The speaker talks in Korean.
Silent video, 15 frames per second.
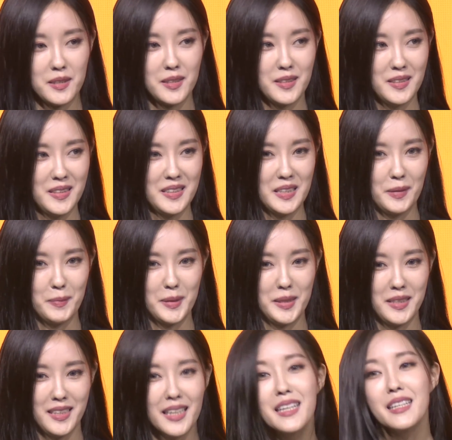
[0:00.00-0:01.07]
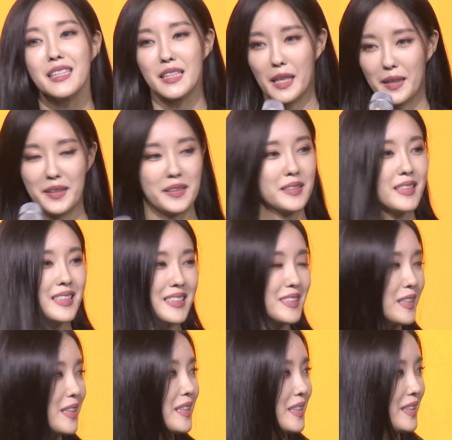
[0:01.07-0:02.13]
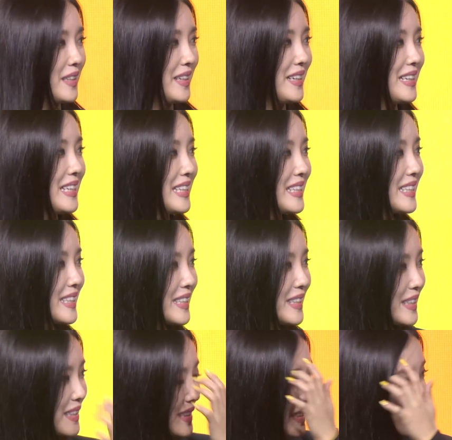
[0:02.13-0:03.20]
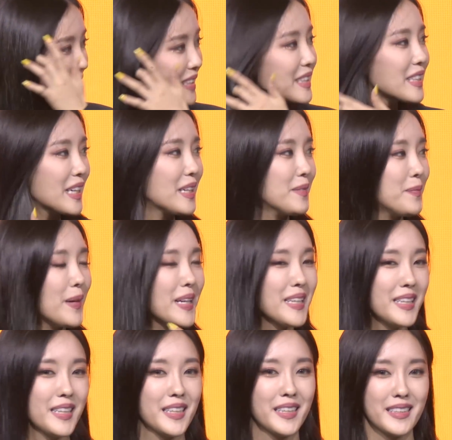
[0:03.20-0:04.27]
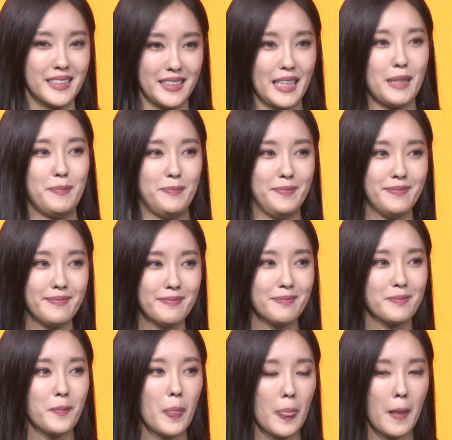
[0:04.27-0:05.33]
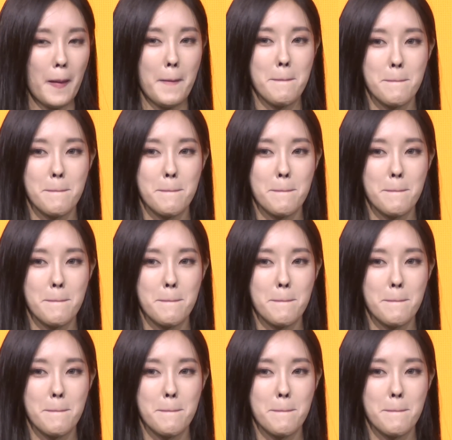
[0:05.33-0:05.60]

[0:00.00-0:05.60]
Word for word: 오랜 시간, 이게 또 무대에서 격한 춤을 추다 보니까 이게 또 호흡이, 그쵸? 좀